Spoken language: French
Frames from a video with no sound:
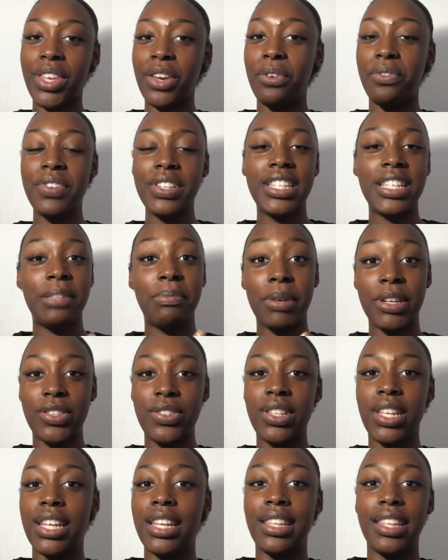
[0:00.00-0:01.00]
Et en fait, cette
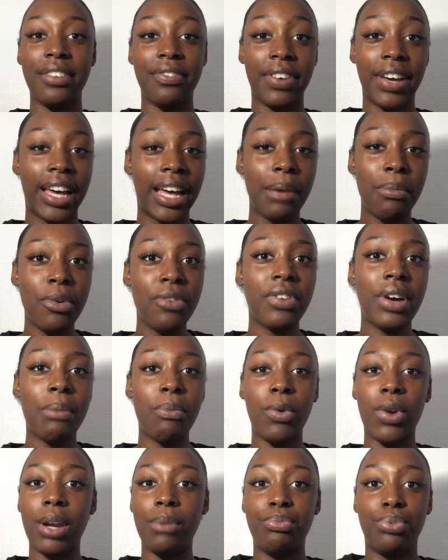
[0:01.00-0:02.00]
personne, elle était vraiment,
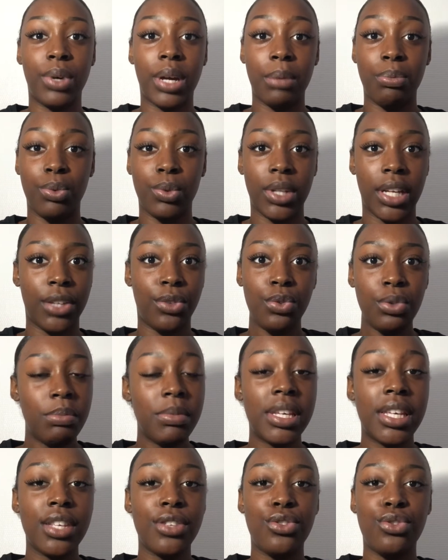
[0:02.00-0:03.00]
vraiment là pour répondre à toutes
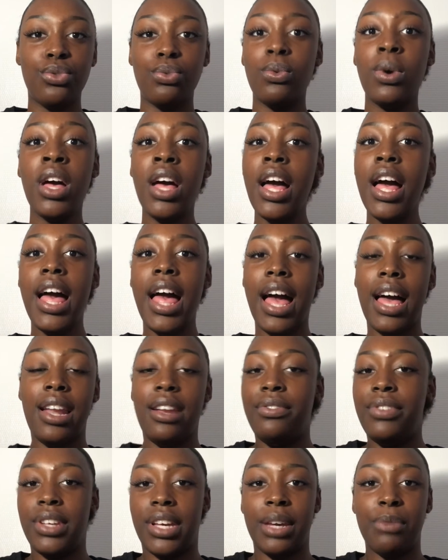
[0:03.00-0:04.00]
mes questions.
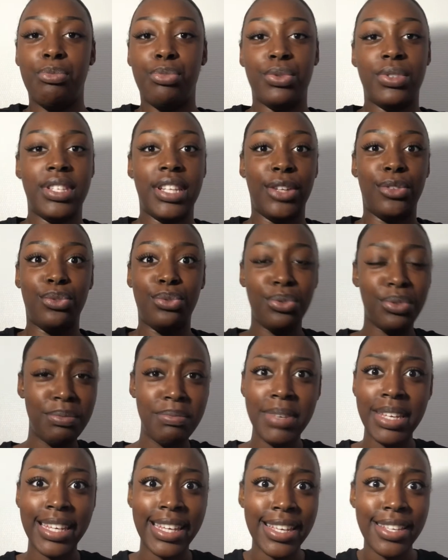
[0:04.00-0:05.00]
Elle avait réponse à
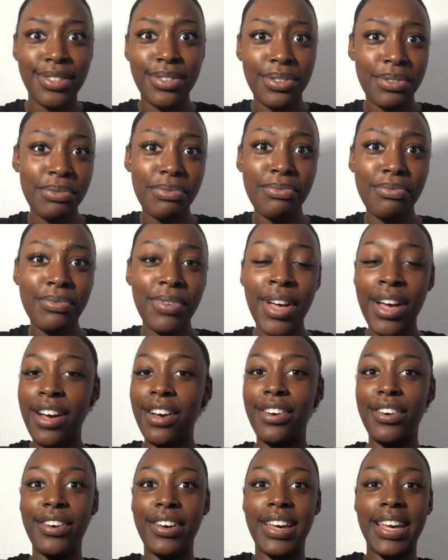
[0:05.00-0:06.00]
toutes mes questions.
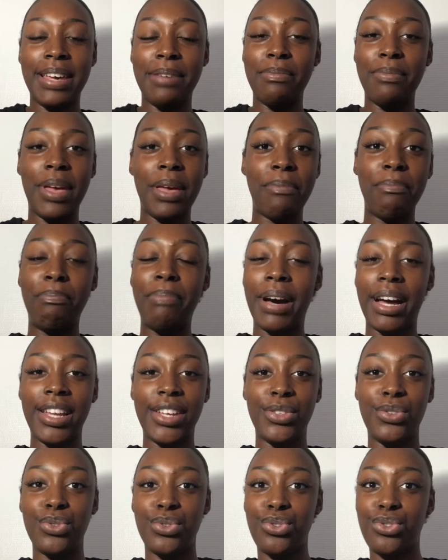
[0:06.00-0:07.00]
Euh, elle, me
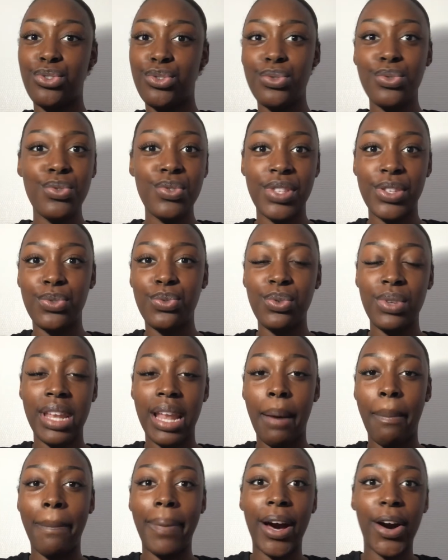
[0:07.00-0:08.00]
parlait de choses et tout, de
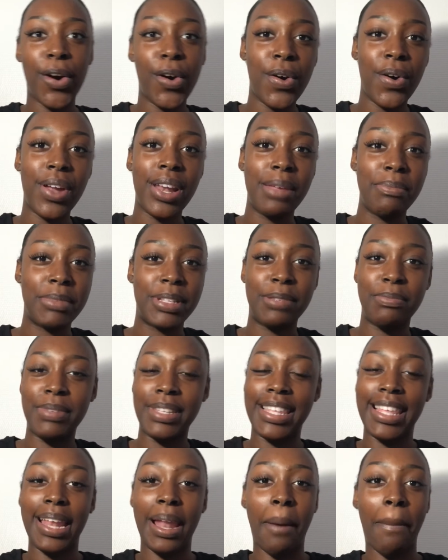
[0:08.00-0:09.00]
la parole. Elle
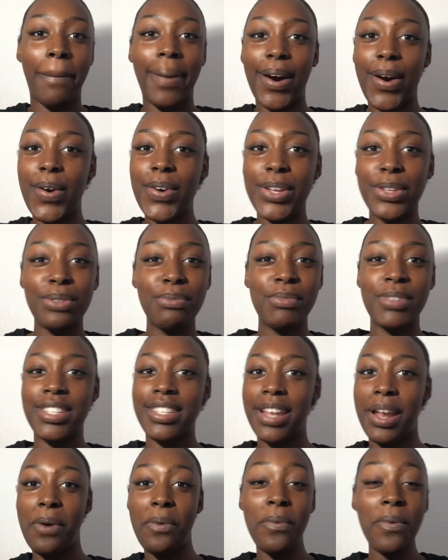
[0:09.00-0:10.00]
m'expliquait la parole et tout. Moi,
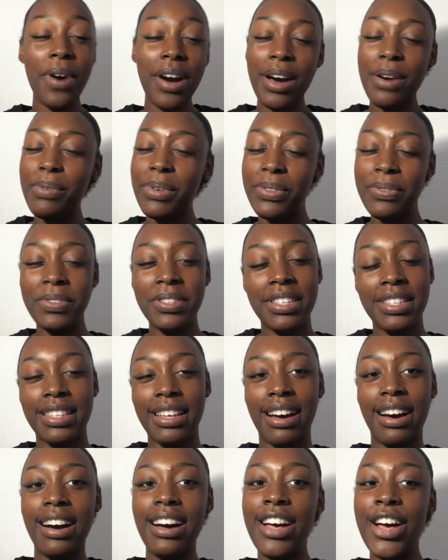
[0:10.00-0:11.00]
j'étais là, waouh et tout,
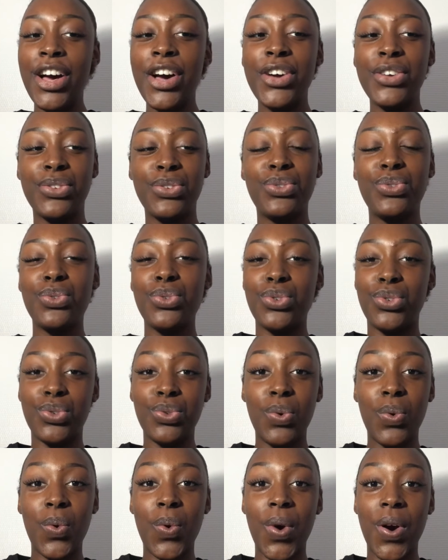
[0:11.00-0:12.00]
etc. Jusqu'au
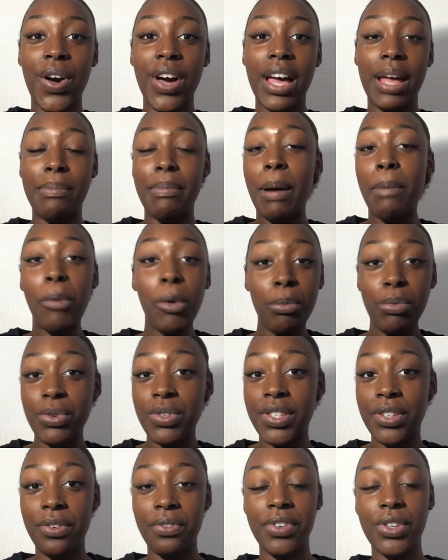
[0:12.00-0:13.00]
jour où euh, elle m'a
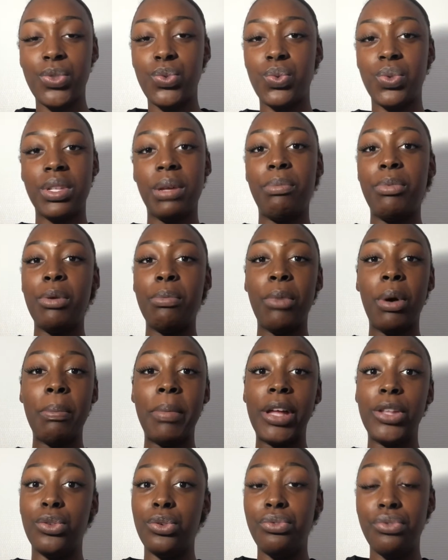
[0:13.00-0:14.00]
proposé, en fait, tout simplement
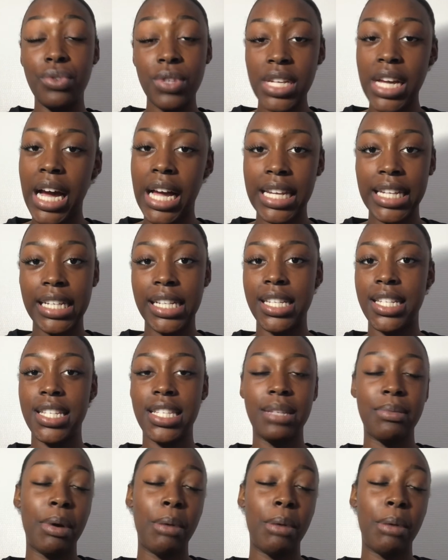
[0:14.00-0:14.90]
bah, de venir à l'église.